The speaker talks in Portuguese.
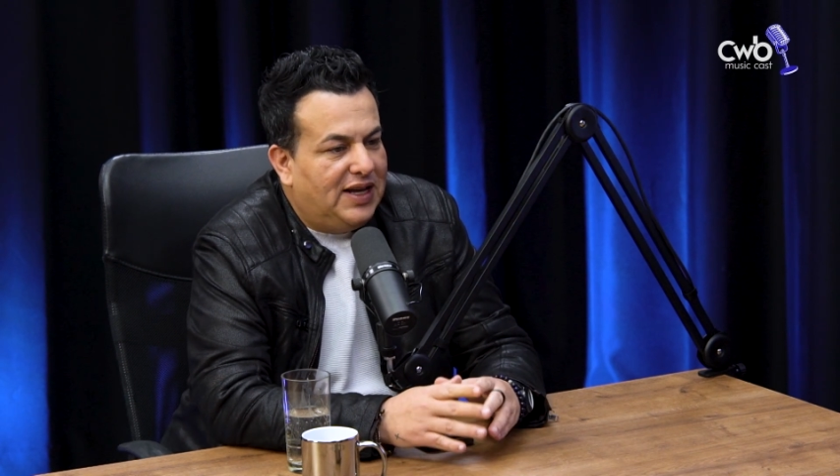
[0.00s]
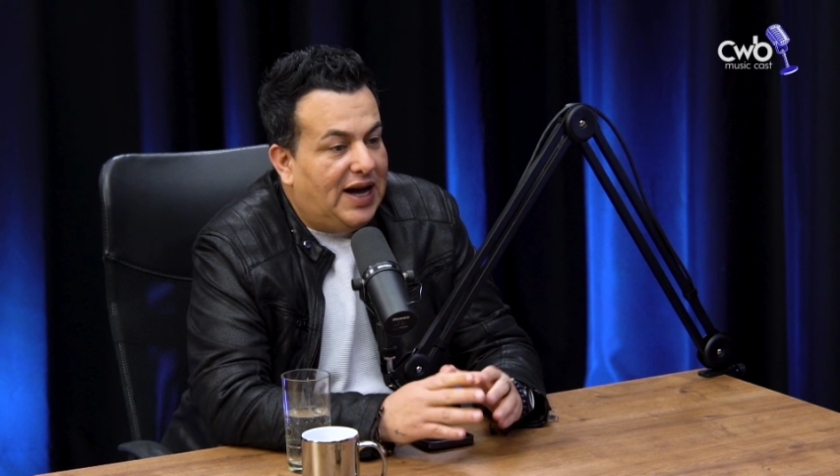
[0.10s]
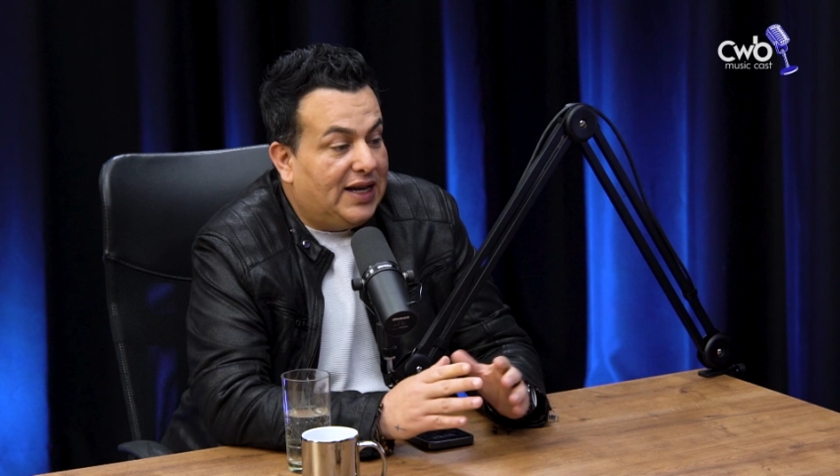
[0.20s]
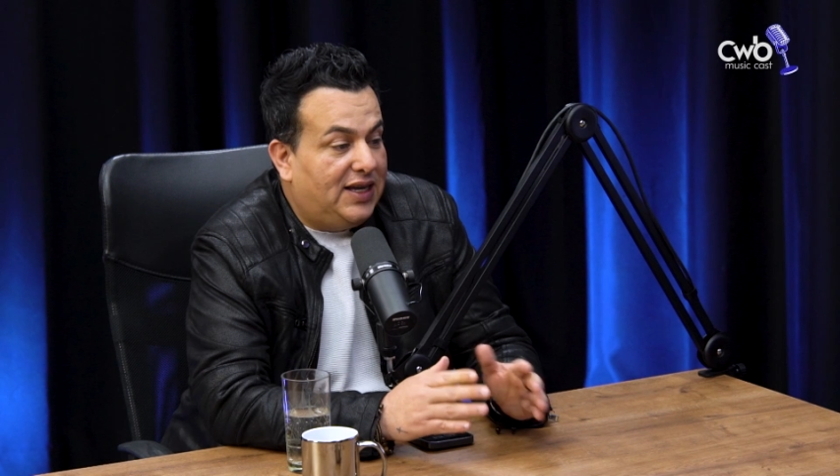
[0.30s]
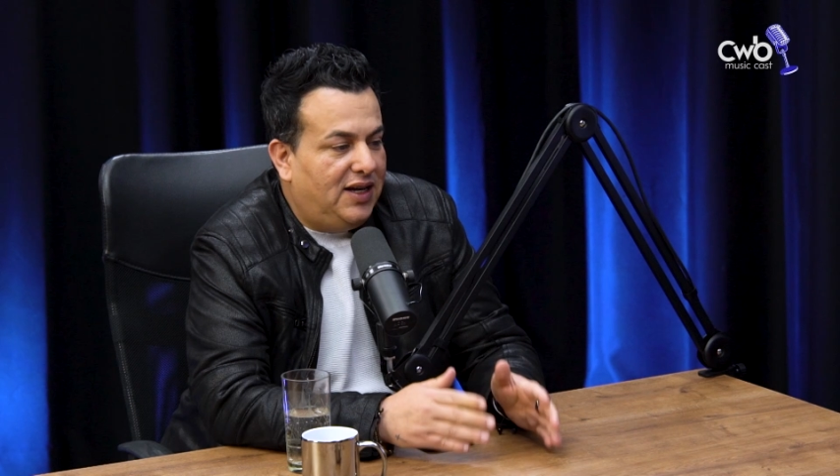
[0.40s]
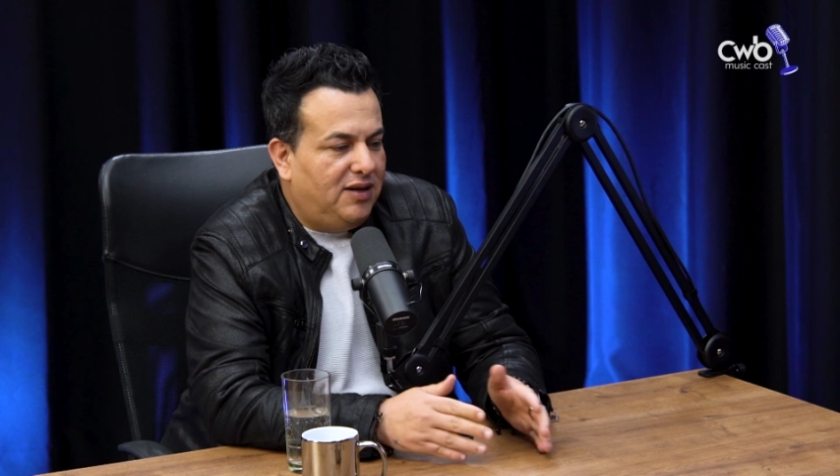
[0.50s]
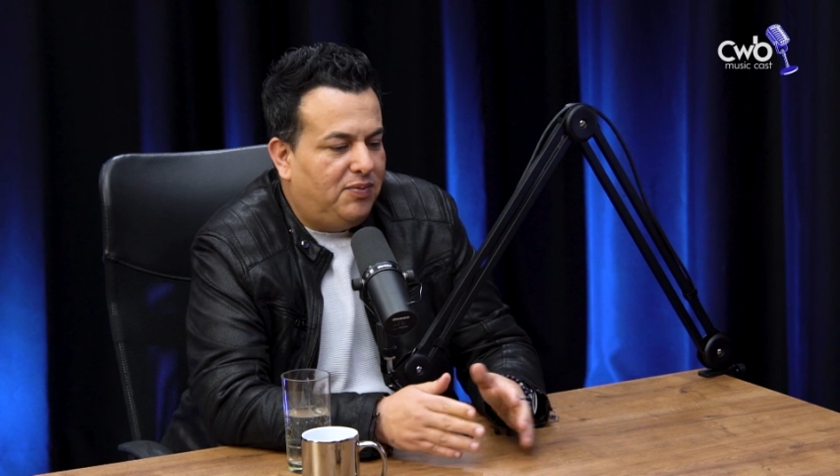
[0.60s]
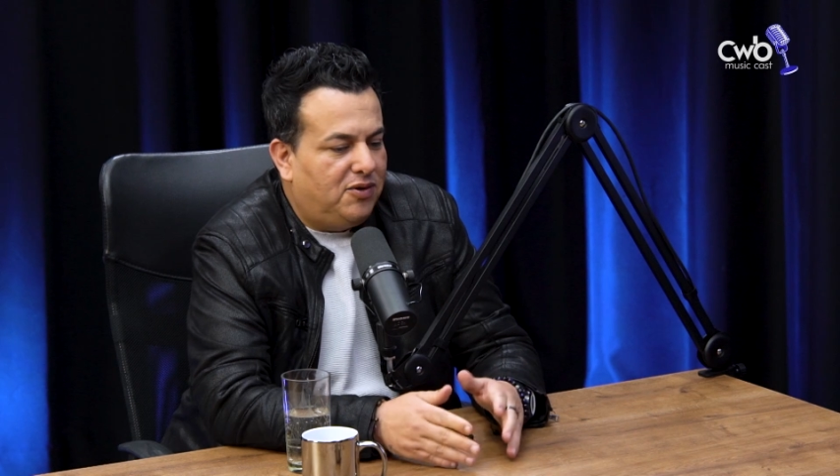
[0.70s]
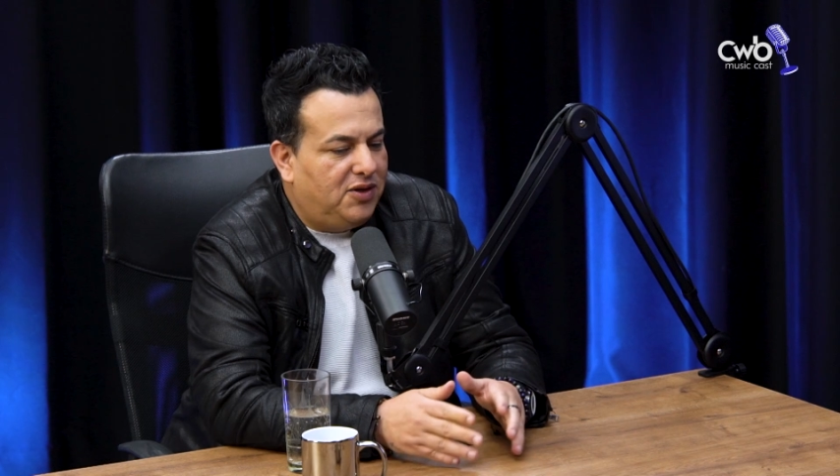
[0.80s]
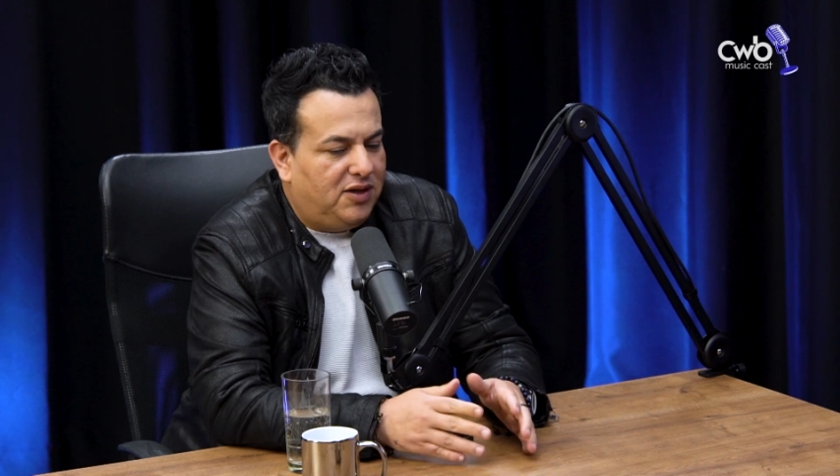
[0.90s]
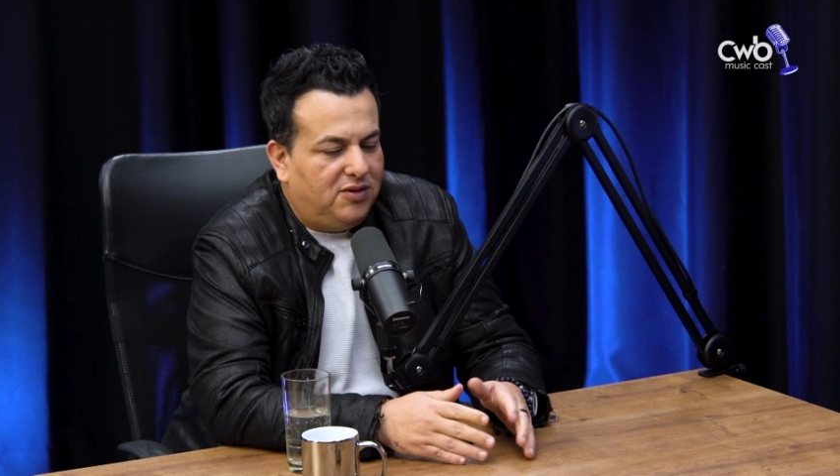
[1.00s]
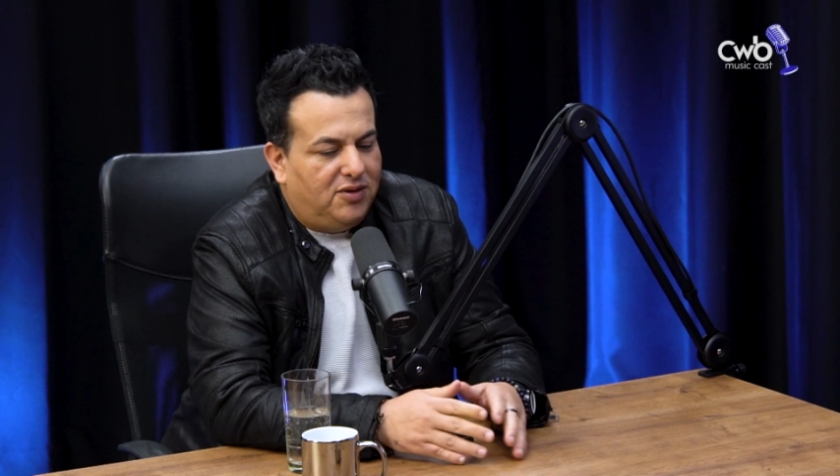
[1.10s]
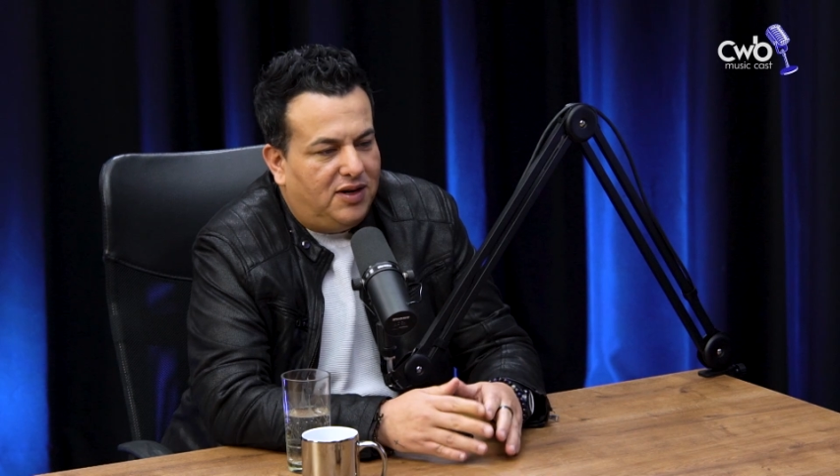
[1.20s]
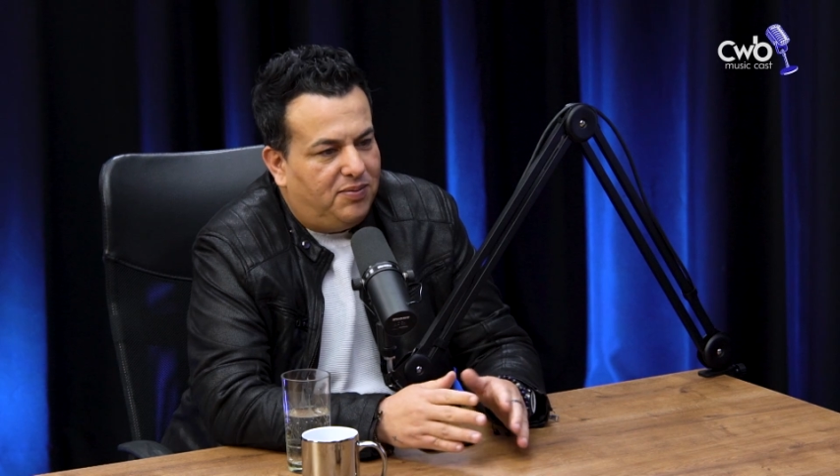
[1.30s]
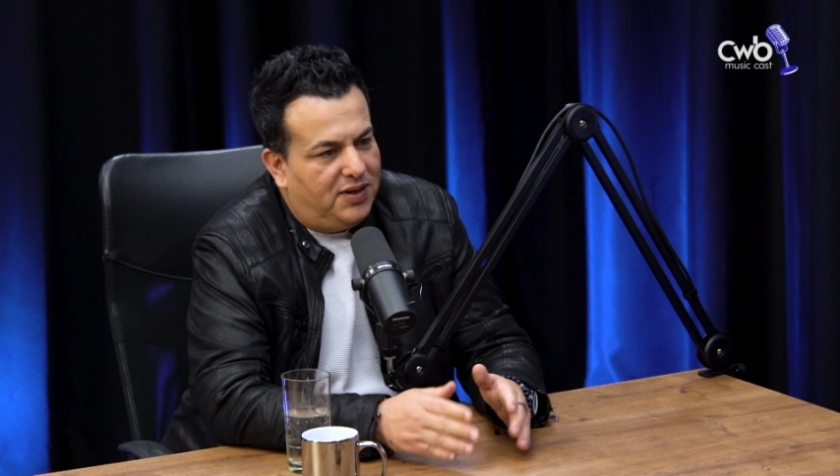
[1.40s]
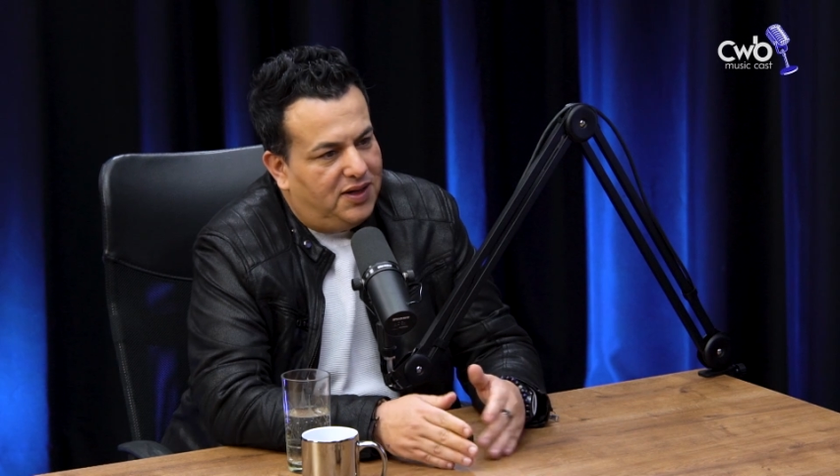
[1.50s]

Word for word: aquele projeto não era para